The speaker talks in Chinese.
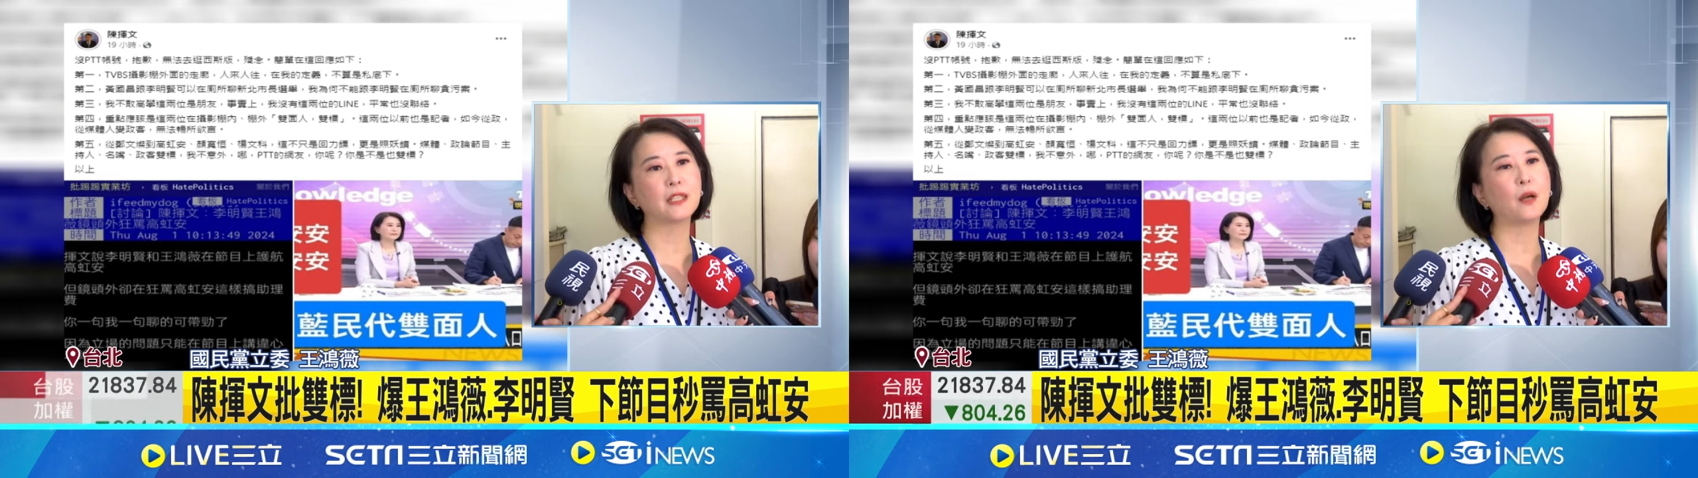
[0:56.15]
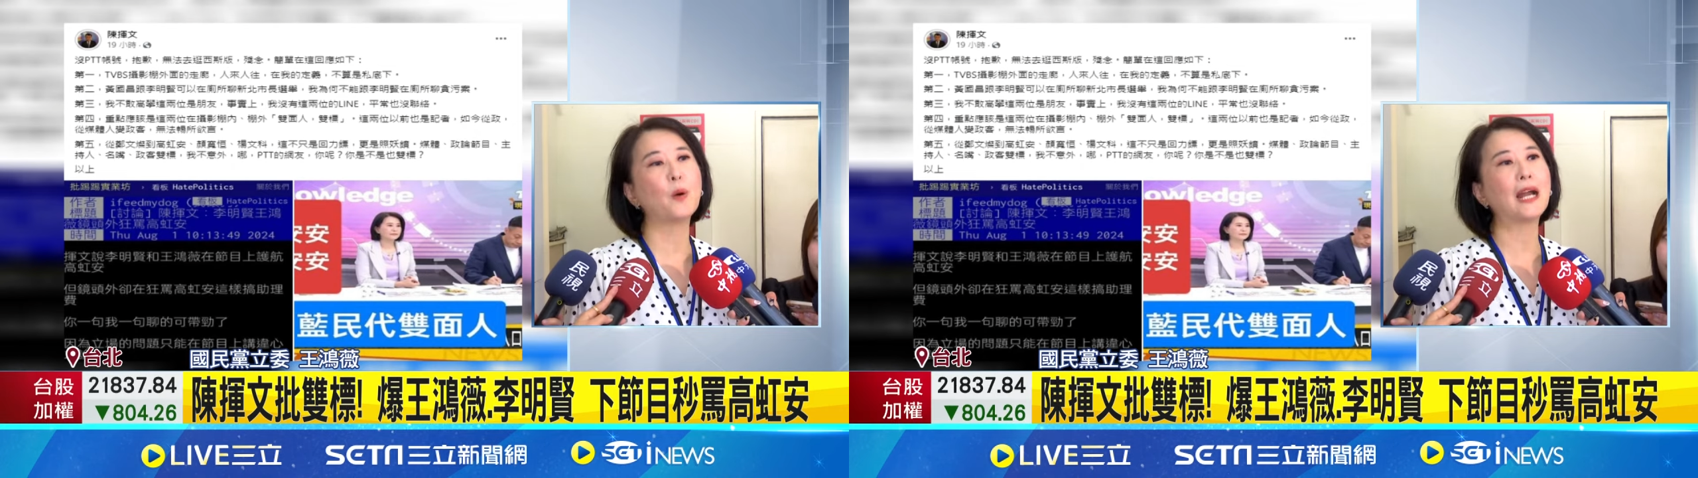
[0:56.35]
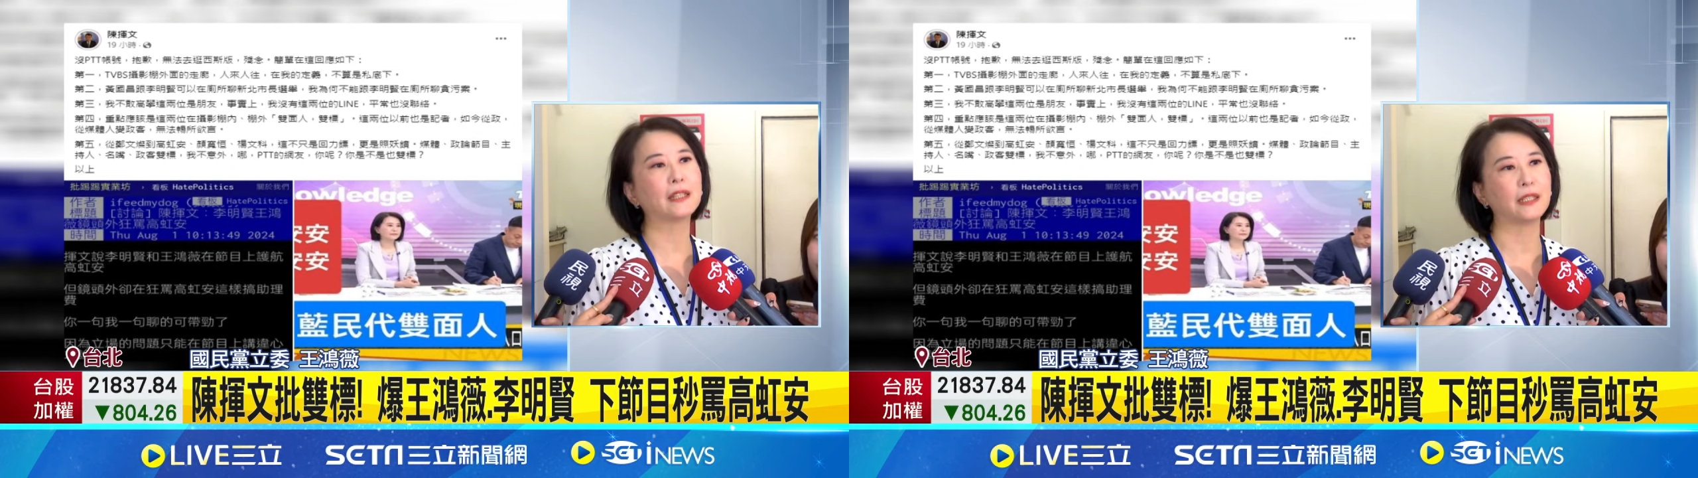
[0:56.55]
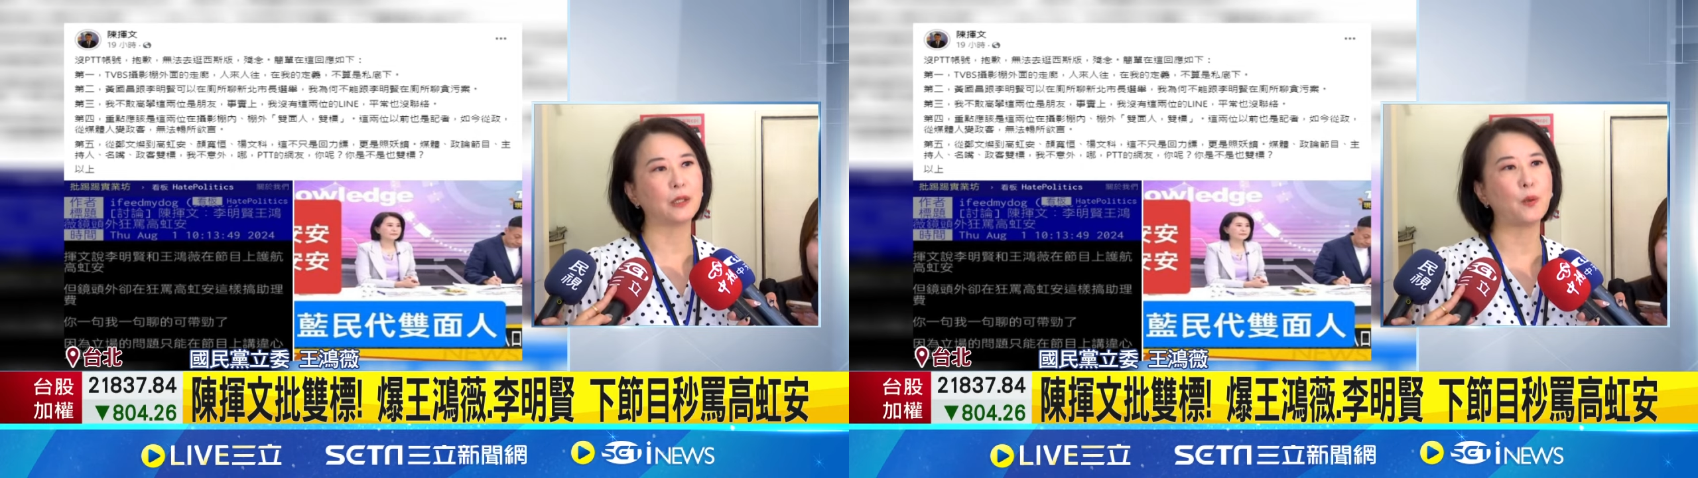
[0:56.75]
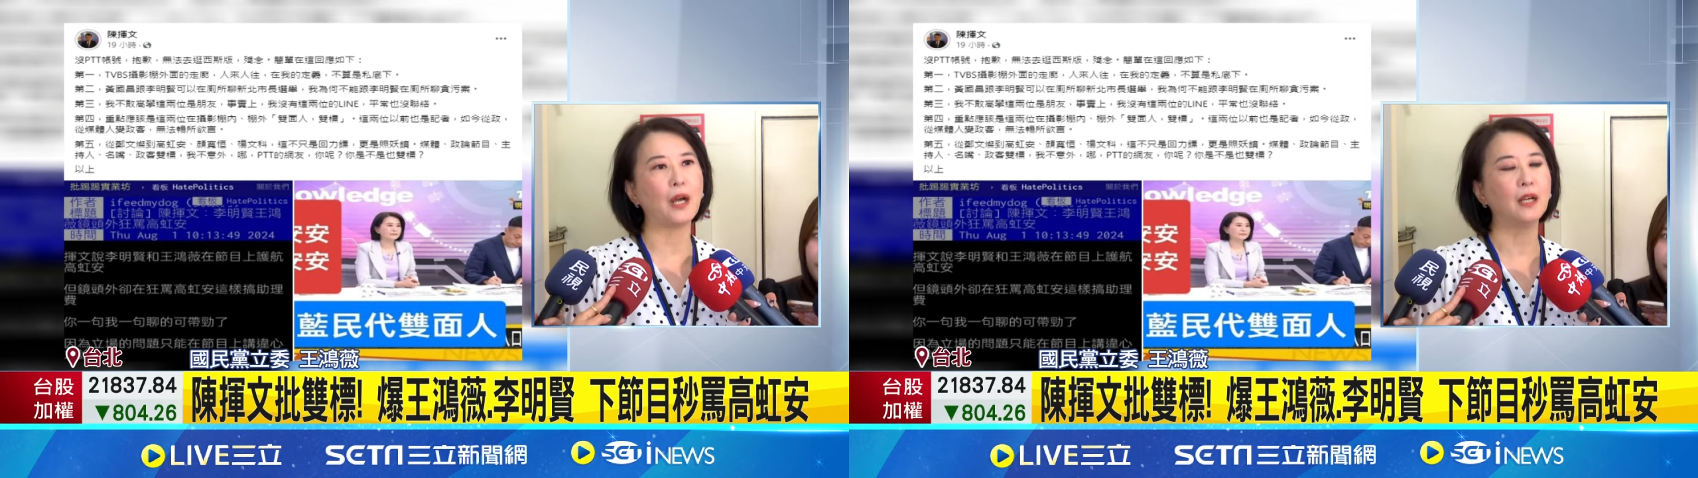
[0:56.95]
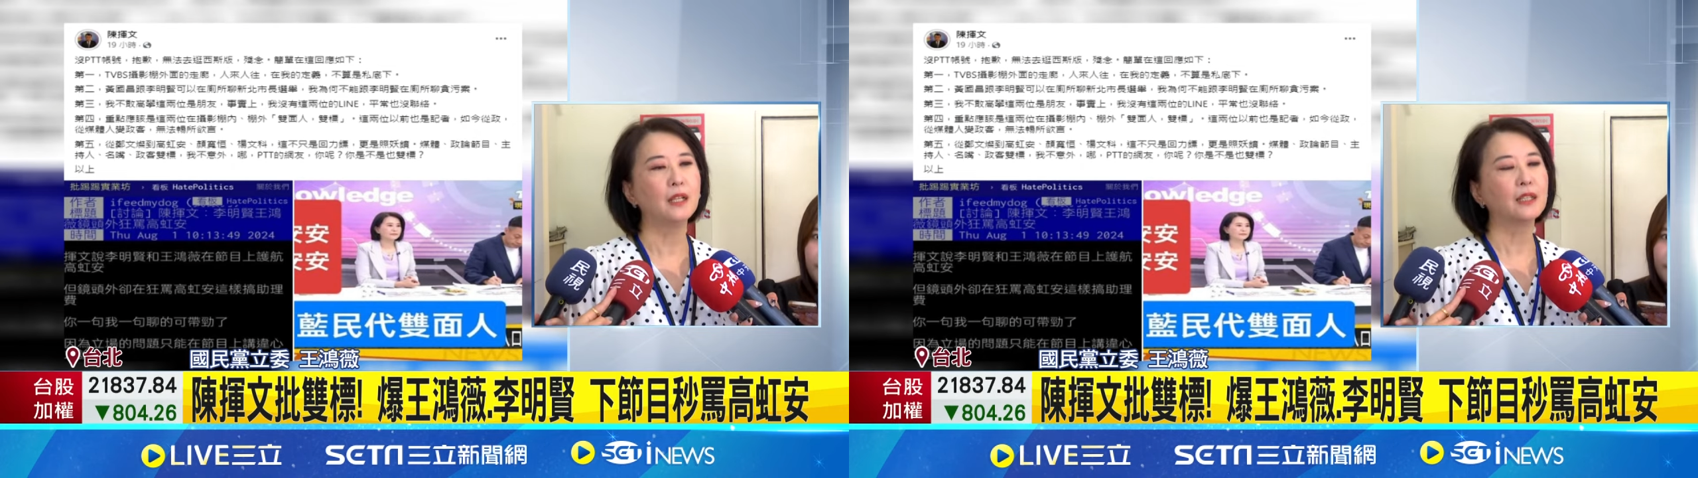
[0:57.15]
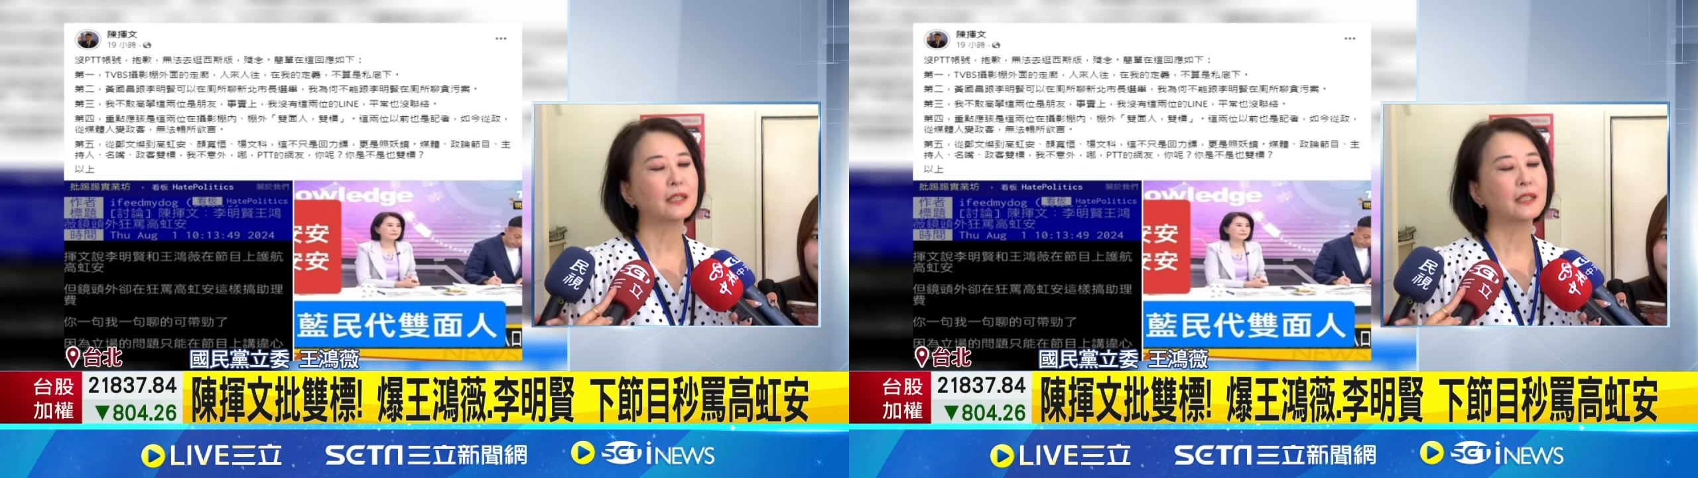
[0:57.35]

造话题的话，